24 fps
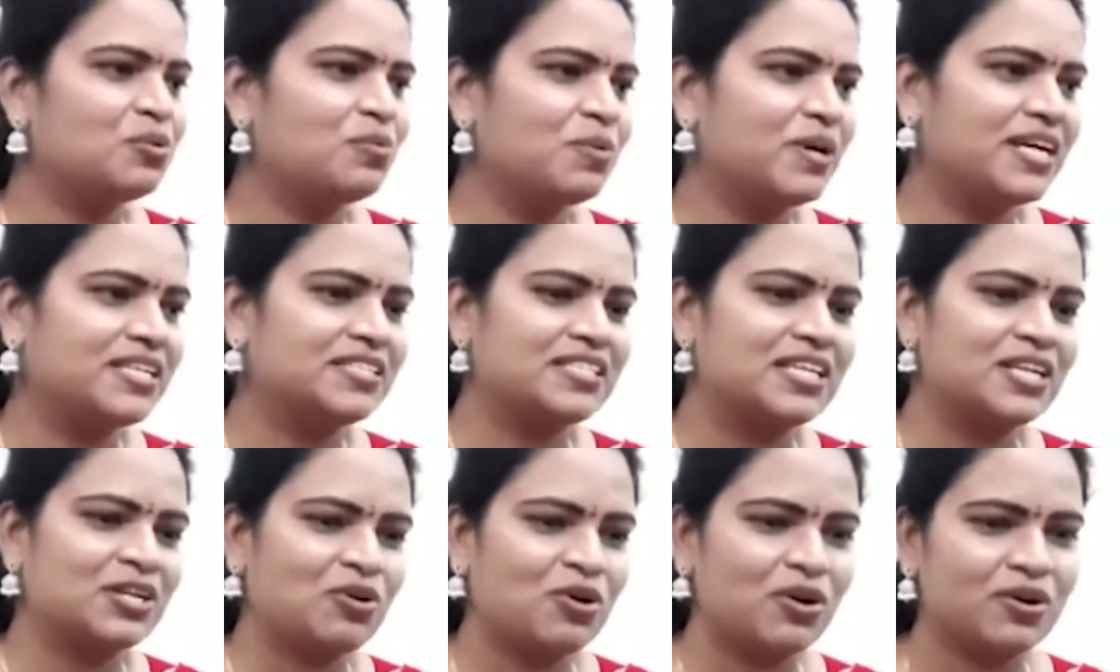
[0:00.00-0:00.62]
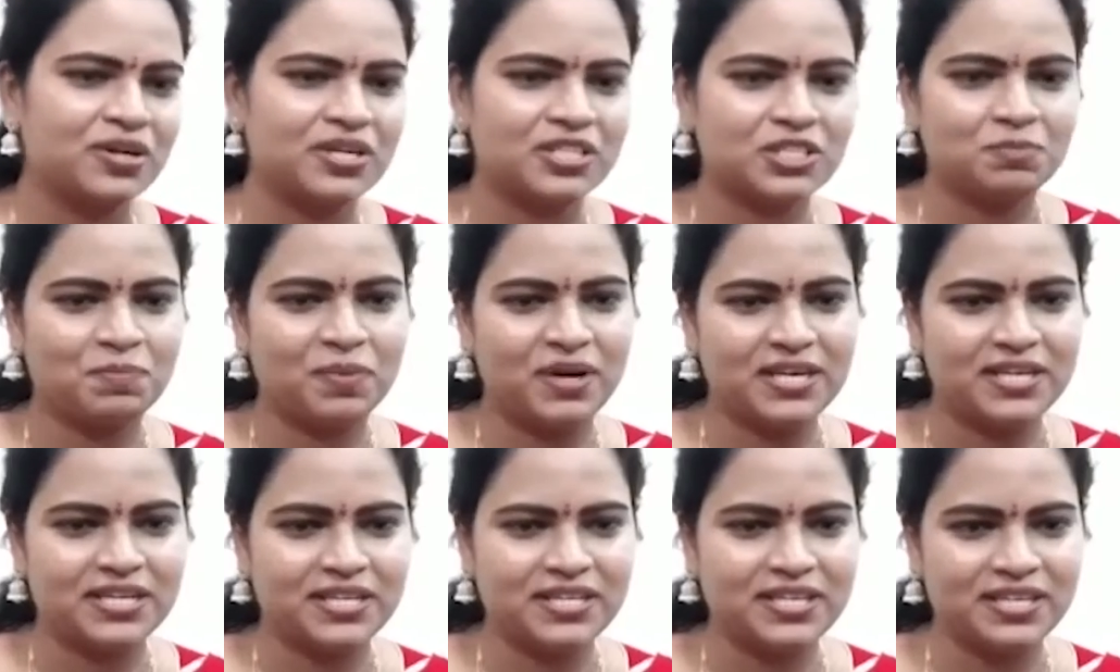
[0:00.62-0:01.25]
వైఎస్ఆర్ కాంగ్రెస్
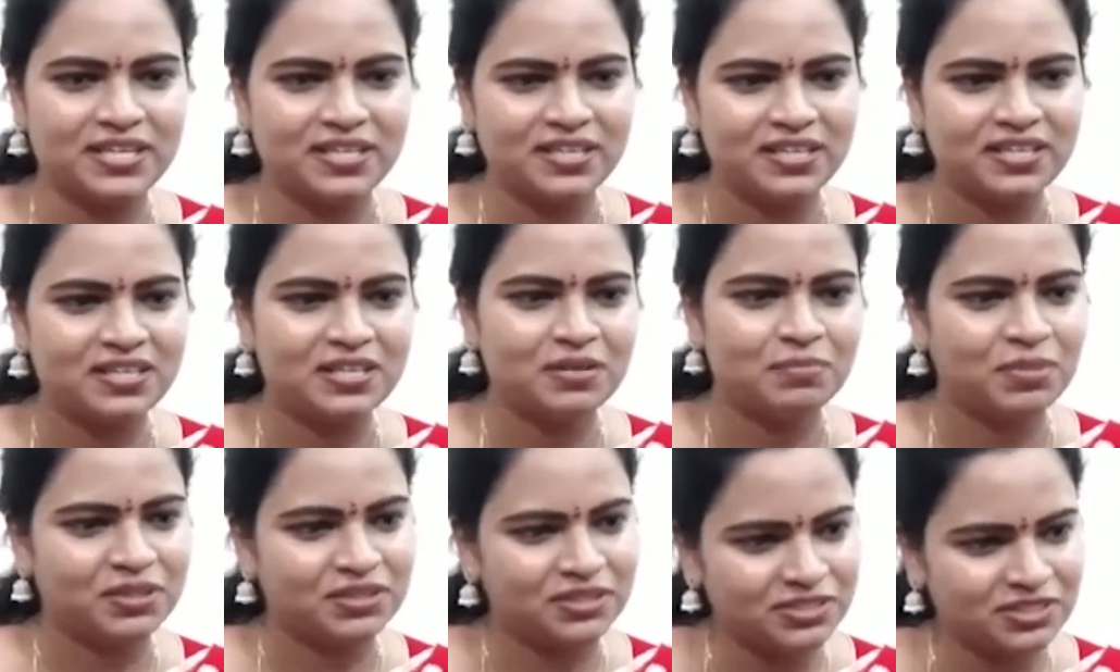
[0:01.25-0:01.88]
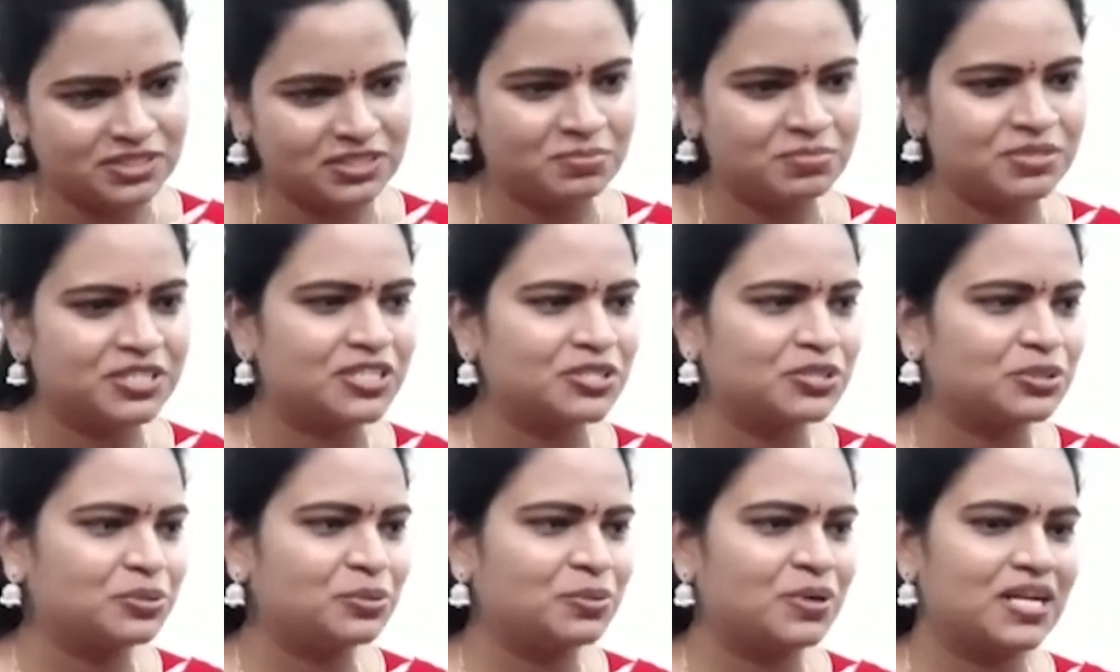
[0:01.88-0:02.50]
పార్టీని పతిష్టం
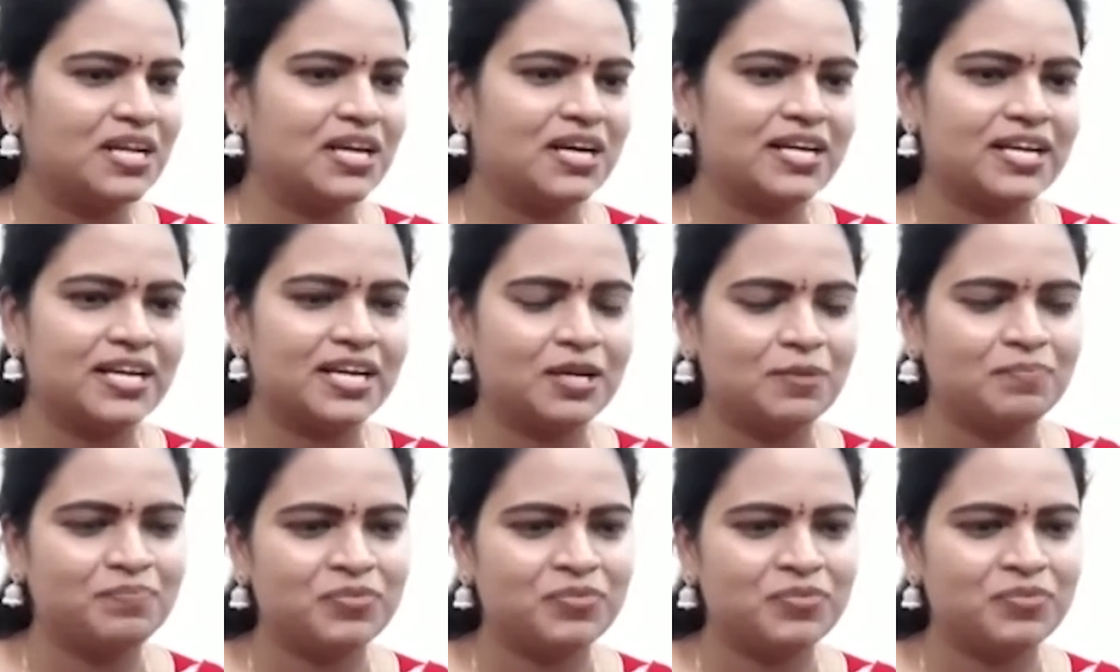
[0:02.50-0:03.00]
చేస్తూ అలాగే